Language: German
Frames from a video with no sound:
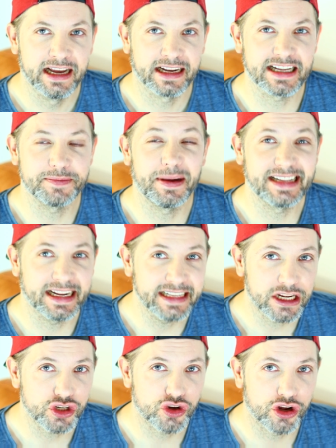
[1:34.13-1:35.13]
dass man dann
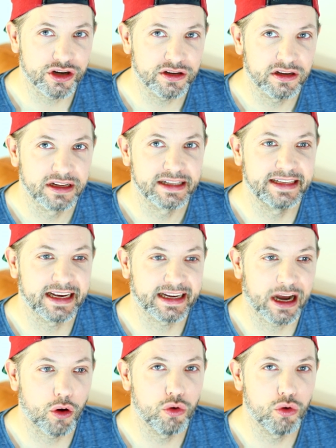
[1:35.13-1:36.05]
ja schon ca.